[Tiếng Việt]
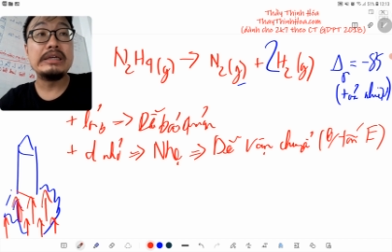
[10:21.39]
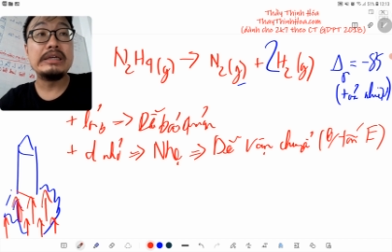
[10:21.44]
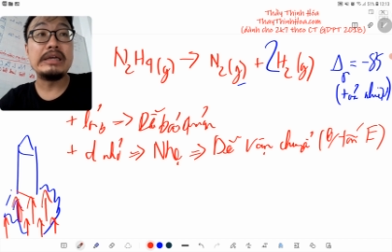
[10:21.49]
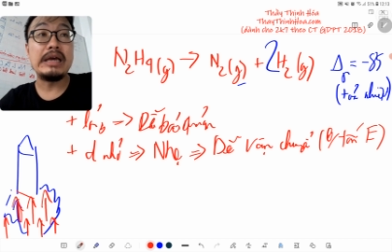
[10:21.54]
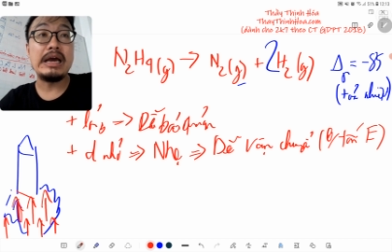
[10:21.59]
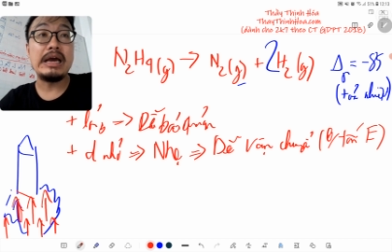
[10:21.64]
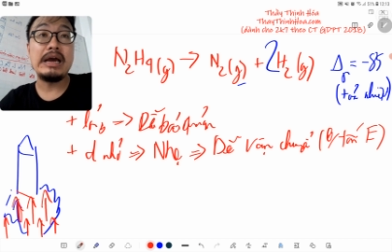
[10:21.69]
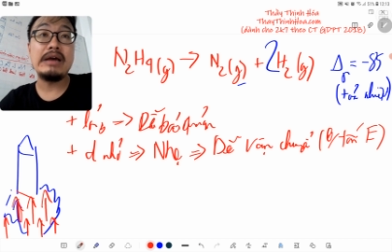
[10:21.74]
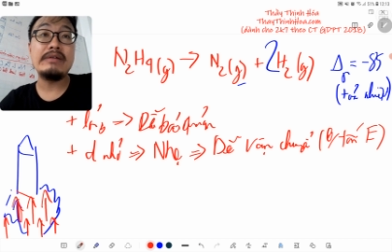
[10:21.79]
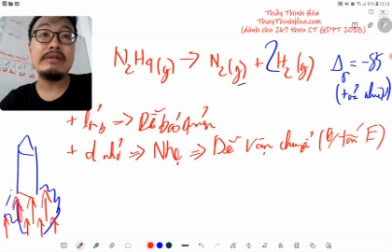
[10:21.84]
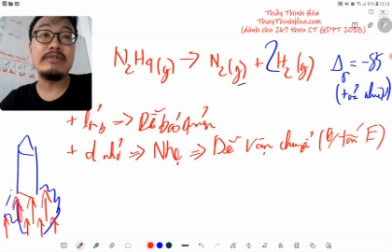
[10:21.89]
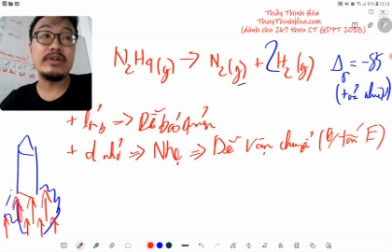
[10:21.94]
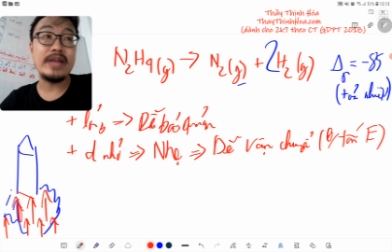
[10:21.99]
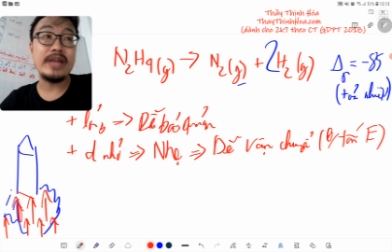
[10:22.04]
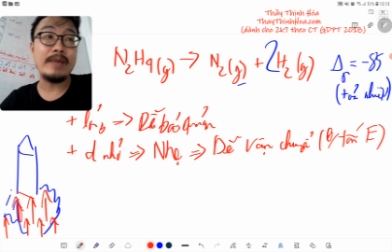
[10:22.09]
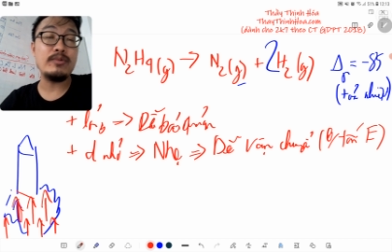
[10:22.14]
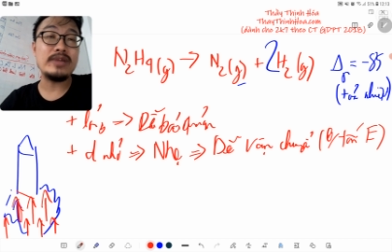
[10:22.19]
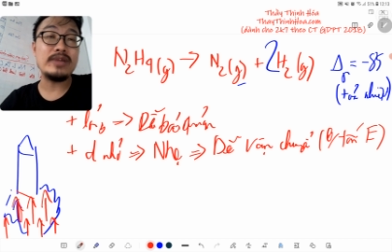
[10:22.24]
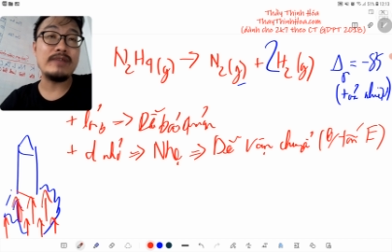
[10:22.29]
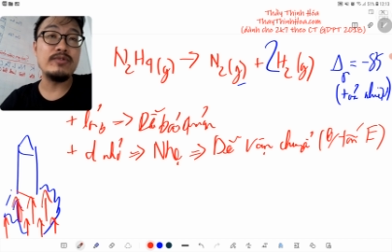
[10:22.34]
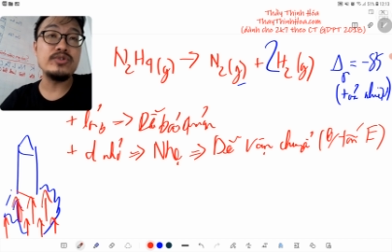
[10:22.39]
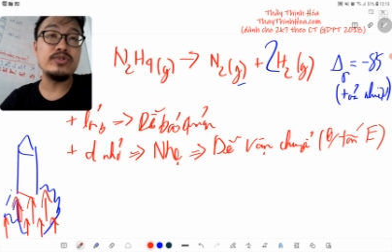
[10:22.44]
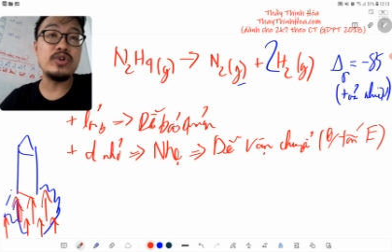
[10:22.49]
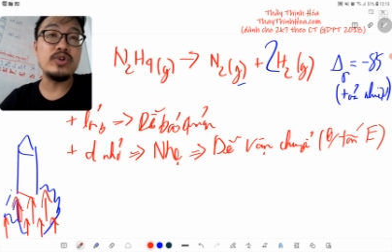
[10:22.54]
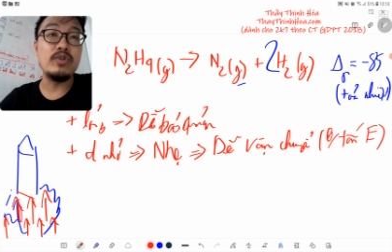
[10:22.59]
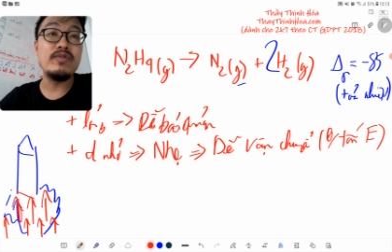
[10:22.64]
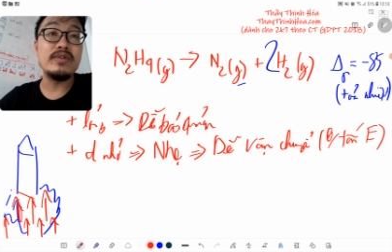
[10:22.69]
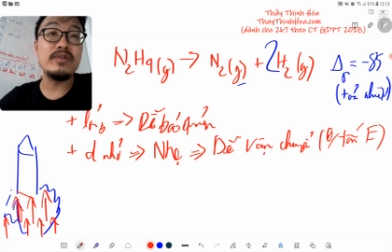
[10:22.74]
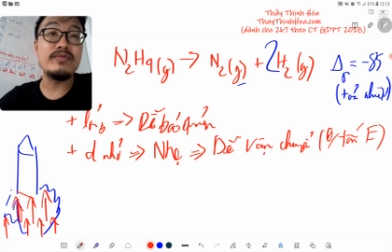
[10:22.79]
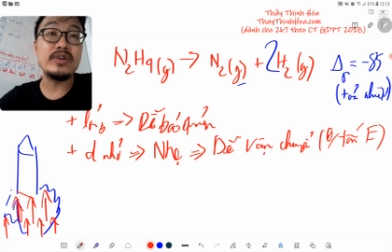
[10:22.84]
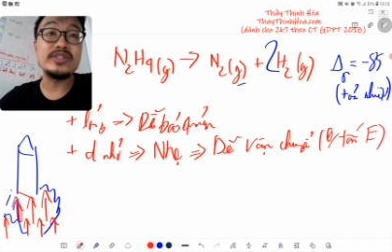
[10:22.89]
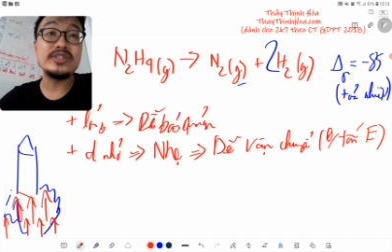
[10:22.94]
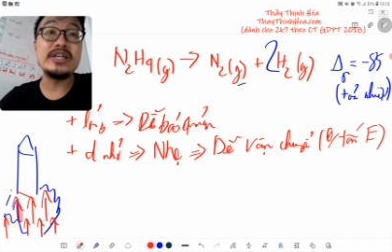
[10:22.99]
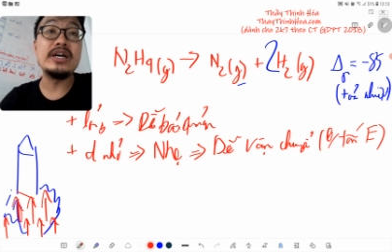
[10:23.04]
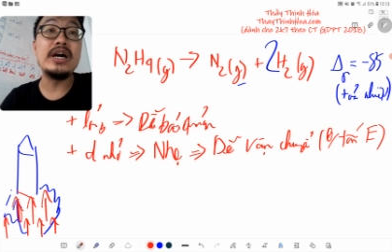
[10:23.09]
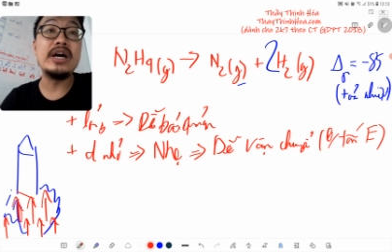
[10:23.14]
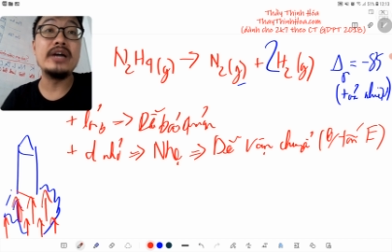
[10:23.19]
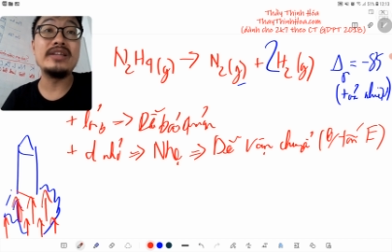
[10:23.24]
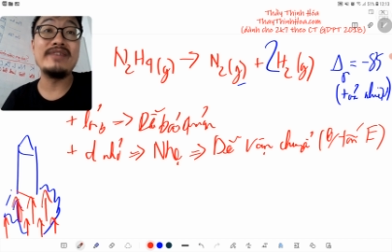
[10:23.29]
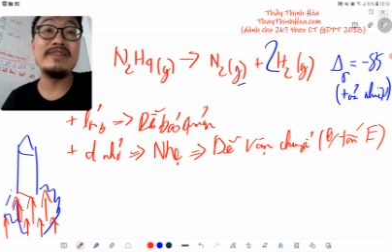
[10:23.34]
à, vỏ thép của tàu vũ trụ và vỏ xe
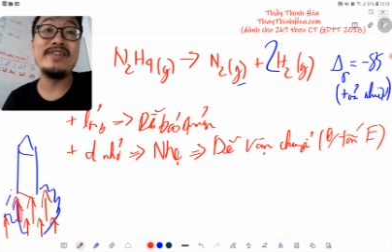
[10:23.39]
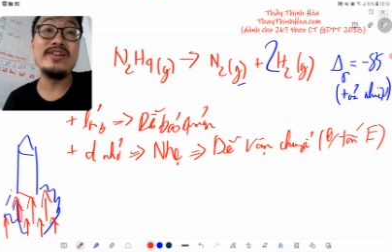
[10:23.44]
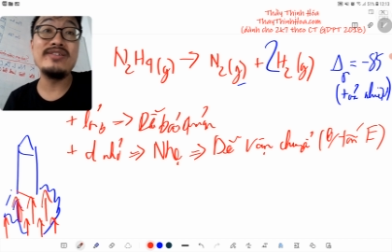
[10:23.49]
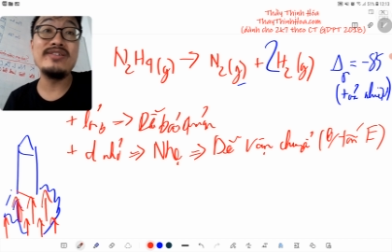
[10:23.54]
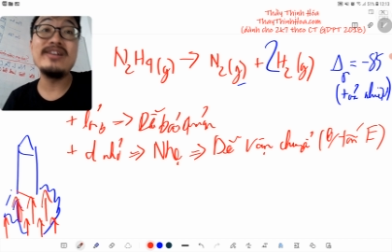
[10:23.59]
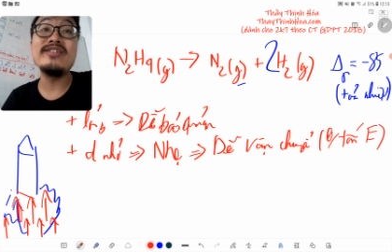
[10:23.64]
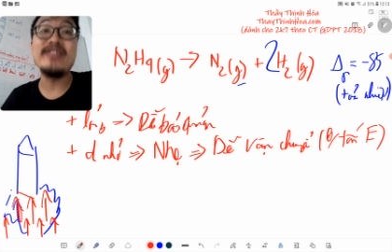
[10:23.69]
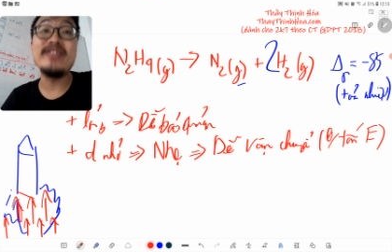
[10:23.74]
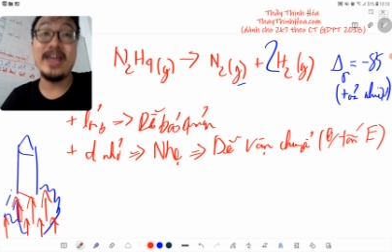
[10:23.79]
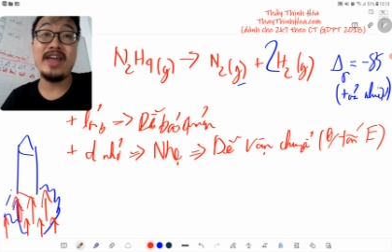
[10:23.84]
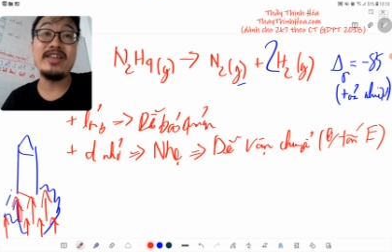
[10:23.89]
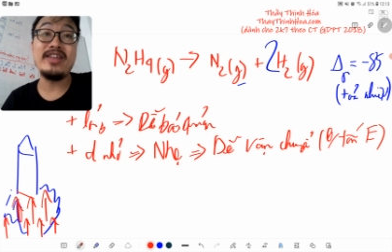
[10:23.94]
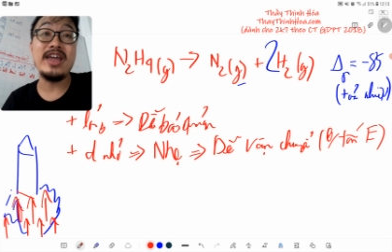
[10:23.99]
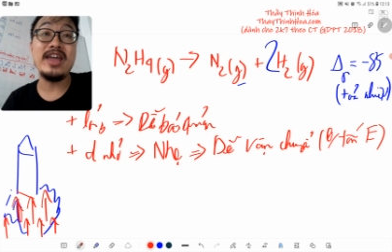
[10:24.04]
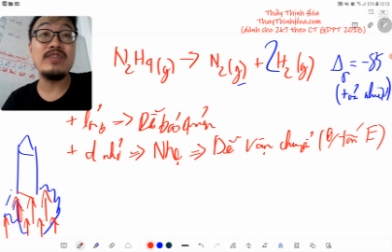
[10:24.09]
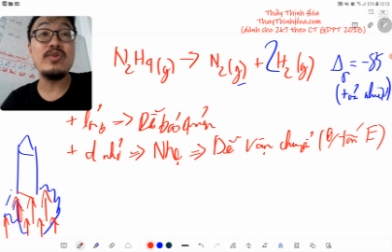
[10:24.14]
hơi tại vì nó rất là nhẹ dễ